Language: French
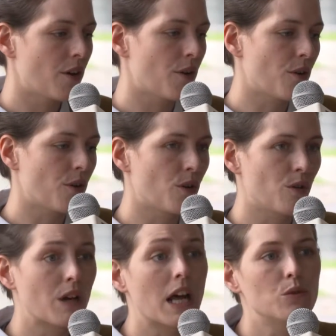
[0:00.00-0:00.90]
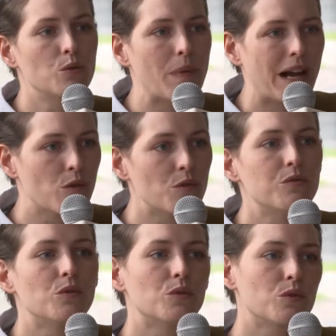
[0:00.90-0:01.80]
euh, Voilà, de ne pas
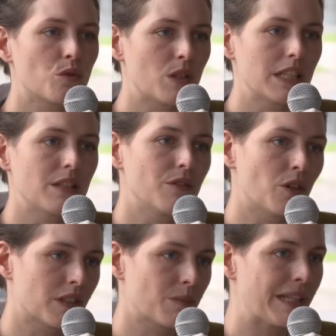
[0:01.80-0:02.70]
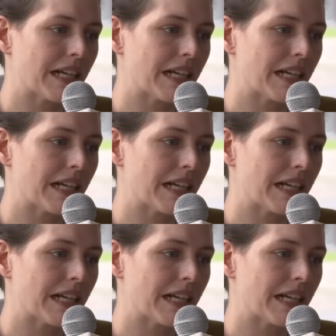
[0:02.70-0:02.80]
confondre les différents types